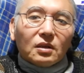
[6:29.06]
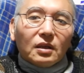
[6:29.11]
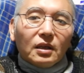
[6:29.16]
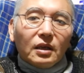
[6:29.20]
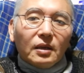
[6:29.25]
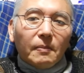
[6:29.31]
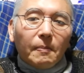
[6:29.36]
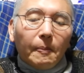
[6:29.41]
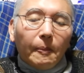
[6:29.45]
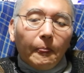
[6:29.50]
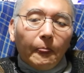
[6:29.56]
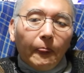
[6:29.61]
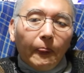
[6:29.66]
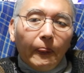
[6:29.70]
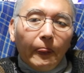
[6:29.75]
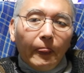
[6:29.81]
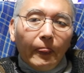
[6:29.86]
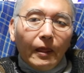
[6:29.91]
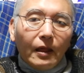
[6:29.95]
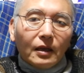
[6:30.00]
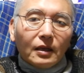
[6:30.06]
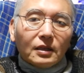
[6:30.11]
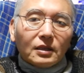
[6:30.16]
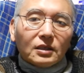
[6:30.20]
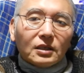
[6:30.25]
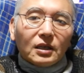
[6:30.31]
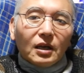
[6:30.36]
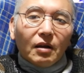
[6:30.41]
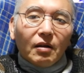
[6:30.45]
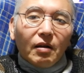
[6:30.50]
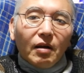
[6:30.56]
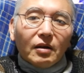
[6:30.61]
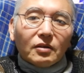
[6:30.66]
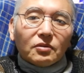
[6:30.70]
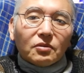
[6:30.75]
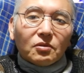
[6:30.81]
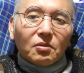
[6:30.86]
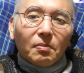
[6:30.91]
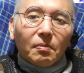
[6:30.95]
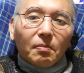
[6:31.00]
ね力は
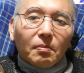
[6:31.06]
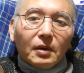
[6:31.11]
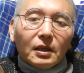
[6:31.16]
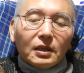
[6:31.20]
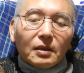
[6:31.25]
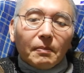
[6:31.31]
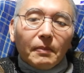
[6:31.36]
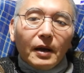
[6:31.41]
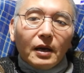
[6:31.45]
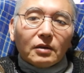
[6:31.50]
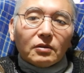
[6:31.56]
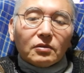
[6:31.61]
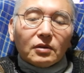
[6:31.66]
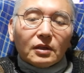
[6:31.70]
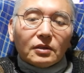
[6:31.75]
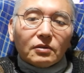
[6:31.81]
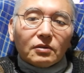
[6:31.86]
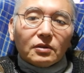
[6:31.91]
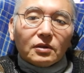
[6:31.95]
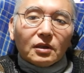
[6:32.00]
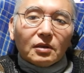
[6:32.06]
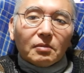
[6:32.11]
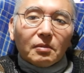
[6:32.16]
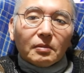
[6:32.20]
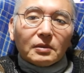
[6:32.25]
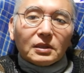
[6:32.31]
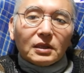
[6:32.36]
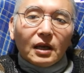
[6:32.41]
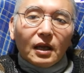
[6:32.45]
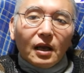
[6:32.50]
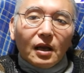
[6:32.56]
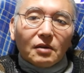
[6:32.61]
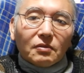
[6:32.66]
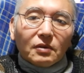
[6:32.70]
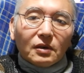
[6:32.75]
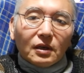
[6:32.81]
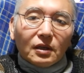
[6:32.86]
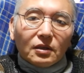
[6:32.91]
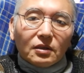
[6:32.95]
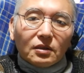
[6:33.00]
そのまたバックはついてれば力あ
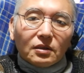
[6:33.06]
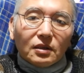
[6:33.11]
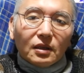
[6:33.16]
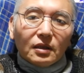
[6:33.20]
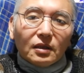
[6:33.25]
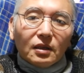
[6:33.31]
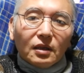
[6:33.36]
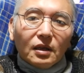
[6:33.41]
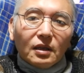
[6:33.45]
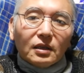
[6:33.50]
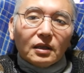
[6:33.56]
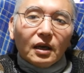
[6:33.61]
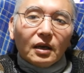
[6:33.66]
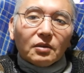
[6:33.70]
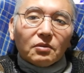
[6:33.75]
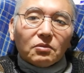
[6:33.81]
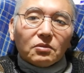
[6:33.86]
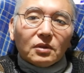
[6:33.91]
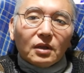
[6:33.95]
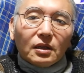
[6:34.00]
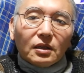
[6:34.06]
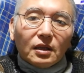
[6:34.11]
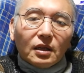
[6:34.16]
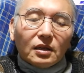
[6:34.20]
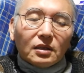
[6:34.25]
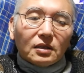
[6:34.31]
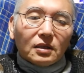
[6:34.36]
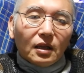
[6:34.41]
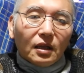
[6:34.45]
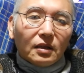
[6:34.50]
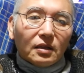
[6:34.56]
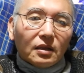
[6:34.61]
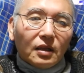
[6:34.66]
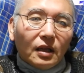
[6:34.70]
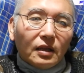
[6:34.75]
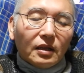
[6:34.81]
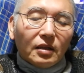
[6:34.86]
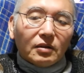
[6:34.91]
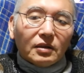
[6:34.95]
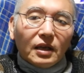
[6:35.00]
るわけです単独だったら
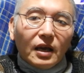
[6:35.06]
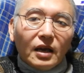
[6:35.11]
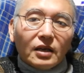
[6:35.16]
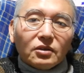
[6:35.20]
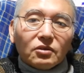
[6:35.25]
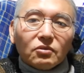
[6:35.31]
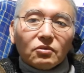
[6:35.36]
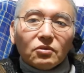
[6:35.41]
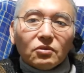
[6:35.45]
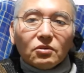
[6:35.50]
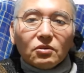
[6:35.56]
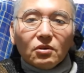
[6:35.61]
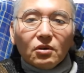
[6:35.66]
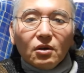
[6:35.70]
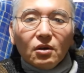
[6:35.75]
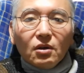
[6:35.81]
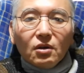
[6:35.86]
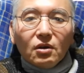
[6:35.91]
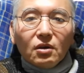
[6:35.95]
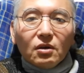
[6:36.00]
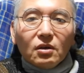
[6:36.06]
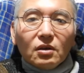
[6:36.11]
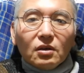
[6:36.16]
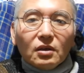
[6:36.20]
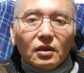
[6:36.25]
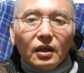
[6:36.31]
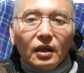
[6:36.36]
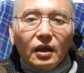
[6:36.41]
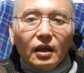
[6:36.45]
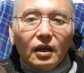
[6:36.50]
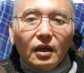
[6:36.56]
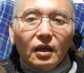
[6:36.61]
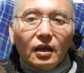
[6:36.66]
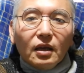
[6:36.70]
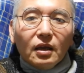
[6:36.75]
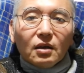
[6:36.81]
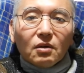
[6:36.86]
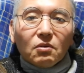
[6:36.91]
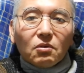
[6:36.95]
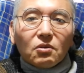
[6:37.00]
単なる野獣ね
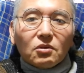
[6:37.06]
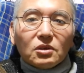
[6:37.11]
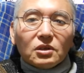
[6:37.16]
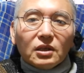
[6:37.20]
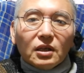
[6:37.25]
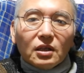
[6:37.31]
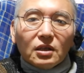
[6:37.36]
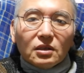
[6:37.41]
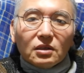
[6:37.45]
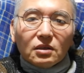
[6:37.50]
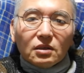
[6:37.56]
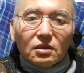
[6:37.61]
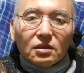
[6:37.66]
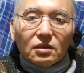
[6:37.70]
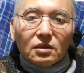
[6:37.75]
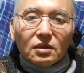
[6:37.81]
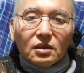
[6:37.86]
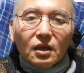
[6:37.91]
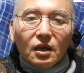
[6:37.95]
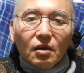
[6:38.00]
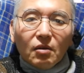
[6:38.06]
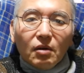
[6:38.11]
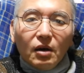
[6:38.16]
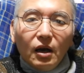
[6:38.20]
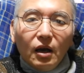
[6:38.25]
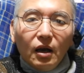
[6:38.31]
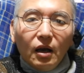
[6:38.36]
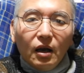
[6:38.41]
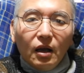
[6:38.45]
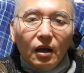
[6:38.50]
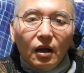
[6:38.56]
殺し屋です人間は